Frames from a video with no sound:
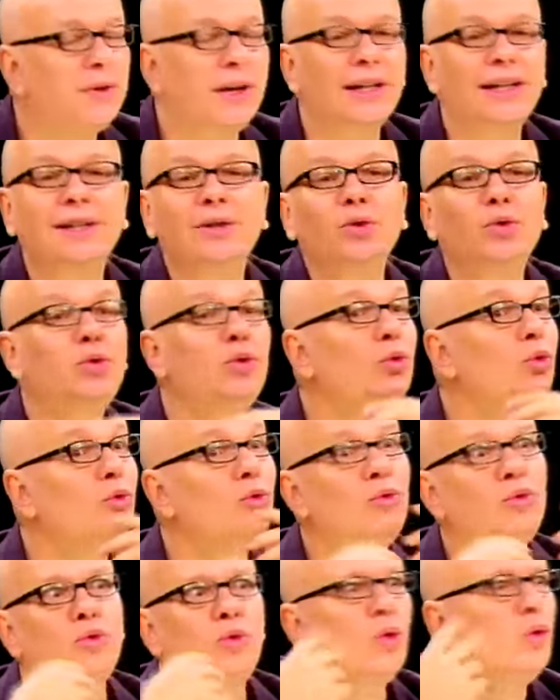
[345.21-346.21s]
falando
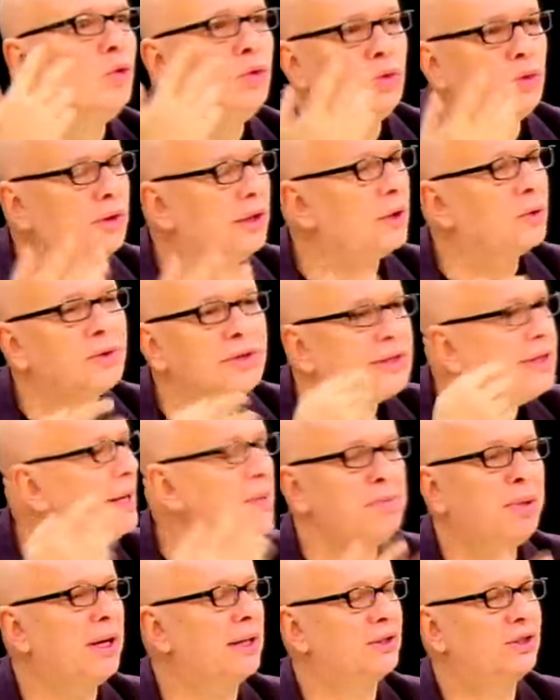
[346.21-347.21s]
tudo que eu
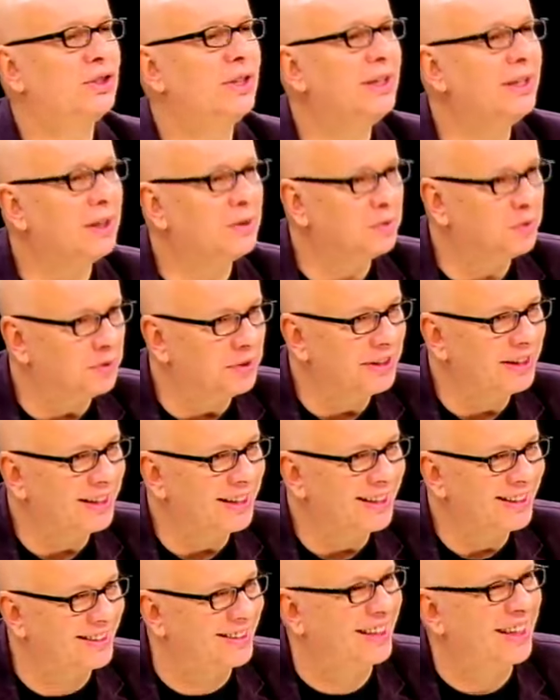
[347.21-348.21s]
sempre achei da vida,